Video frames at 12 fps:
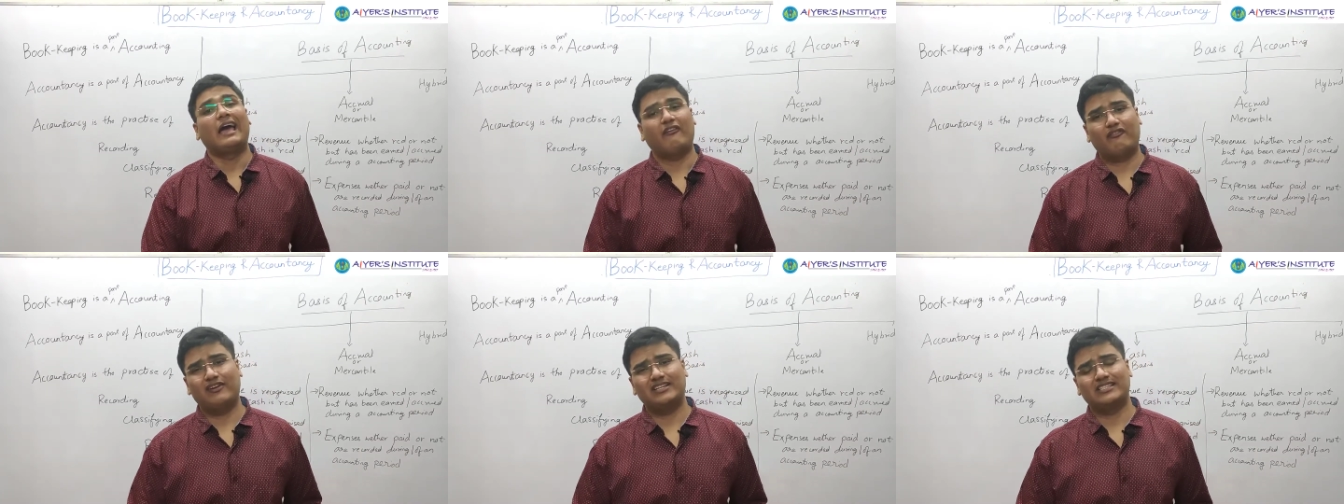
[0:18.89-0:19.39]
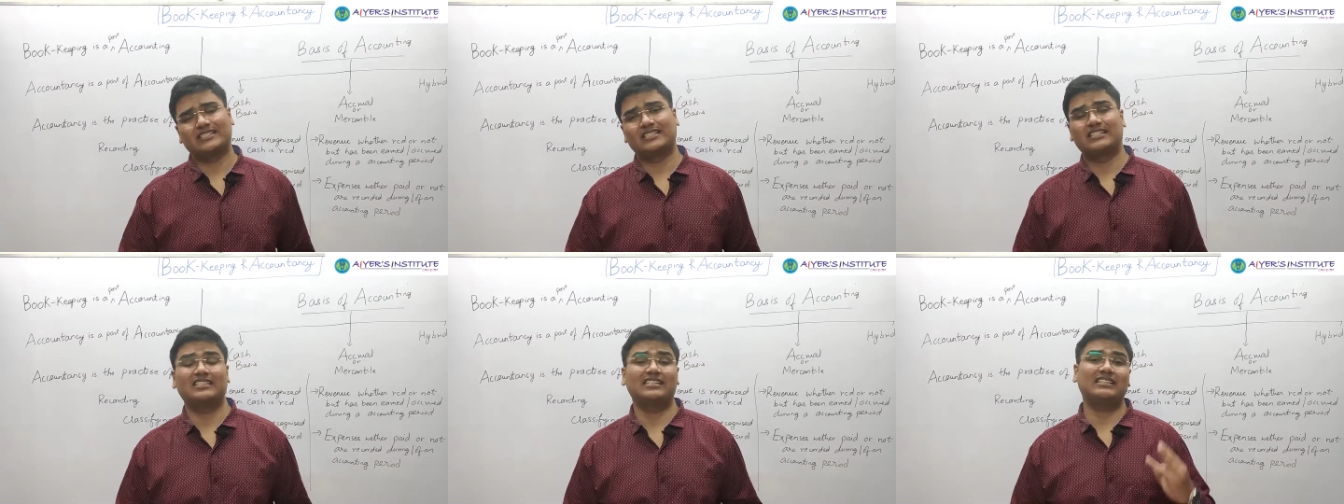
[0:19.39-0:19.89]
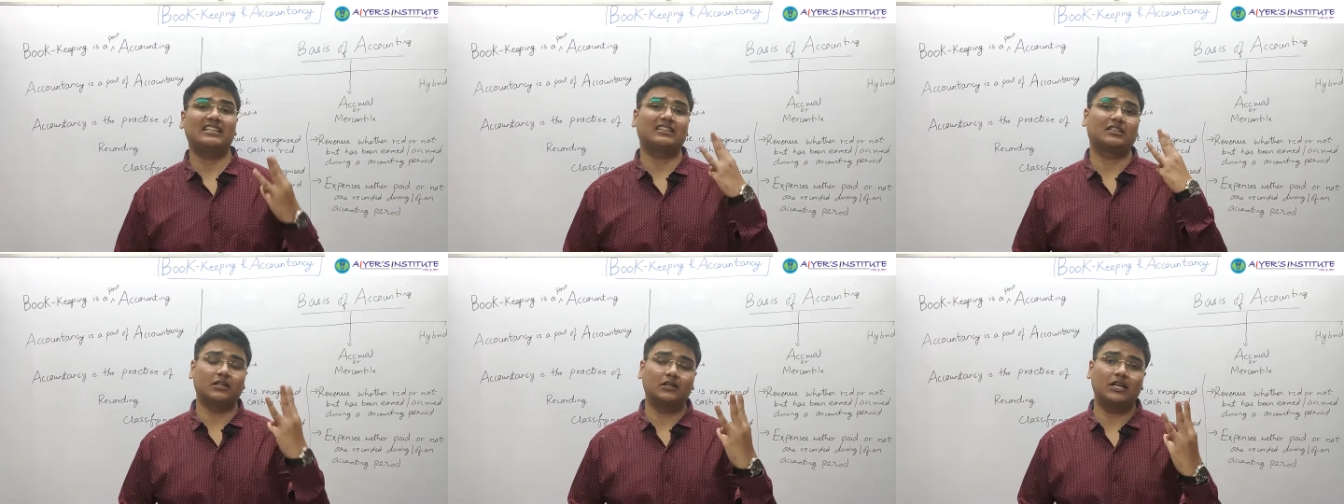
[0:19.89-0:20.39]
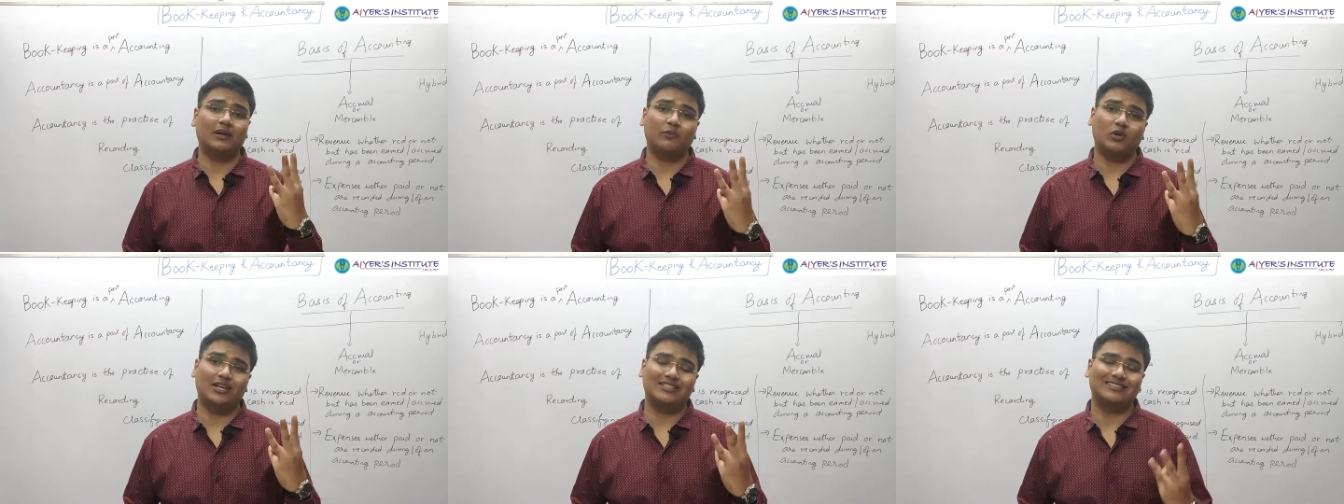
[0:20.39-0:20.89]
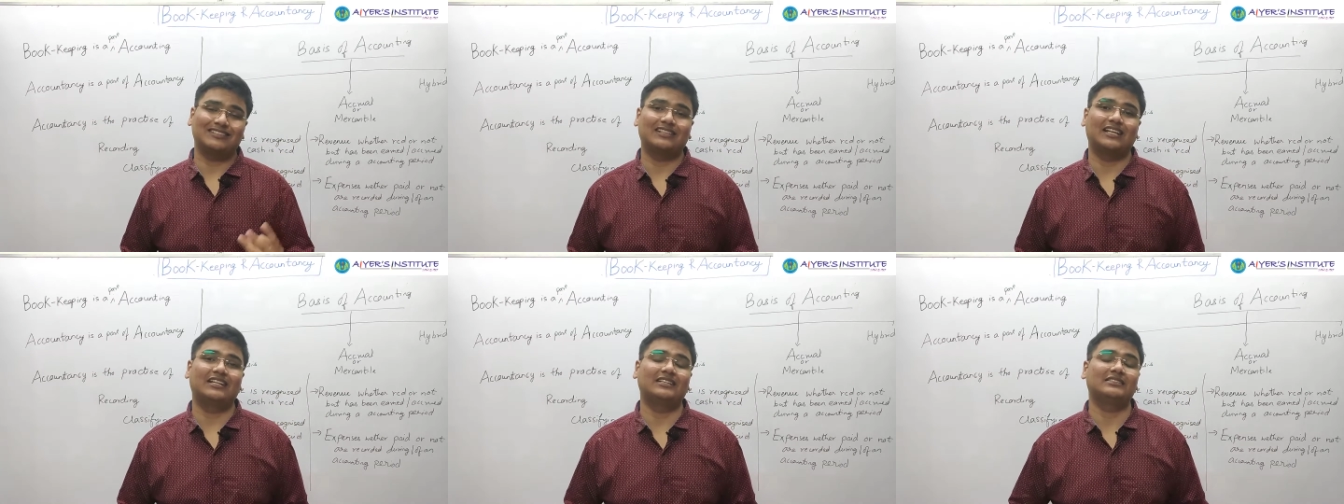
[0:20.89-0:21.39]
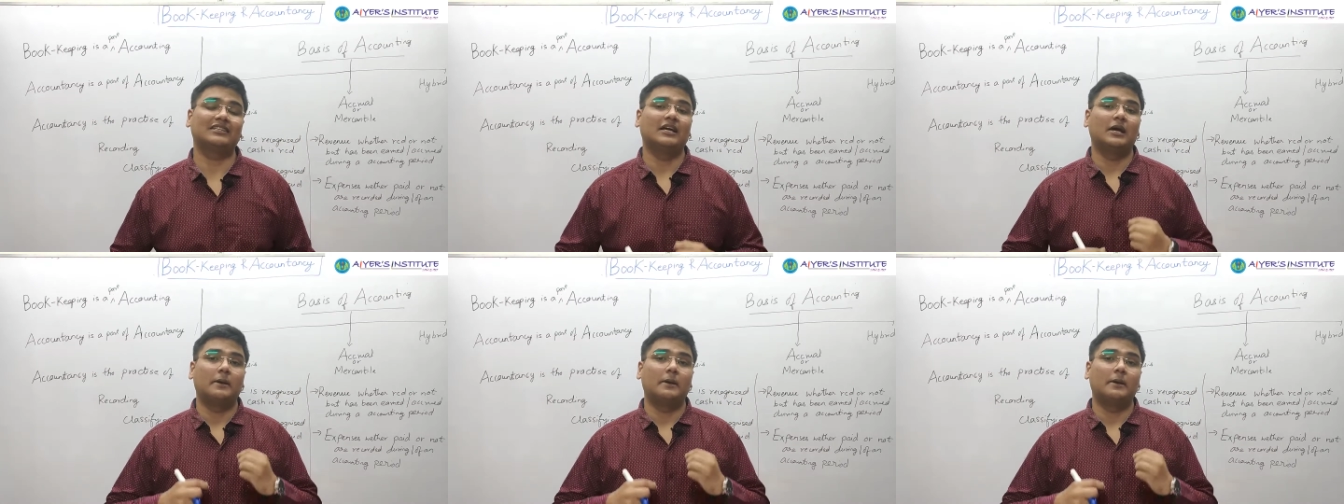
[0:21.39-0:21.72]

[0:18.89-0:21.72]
एफ आई जी सी दिस इज द थर्ड डेमो लेक्चर दैट इज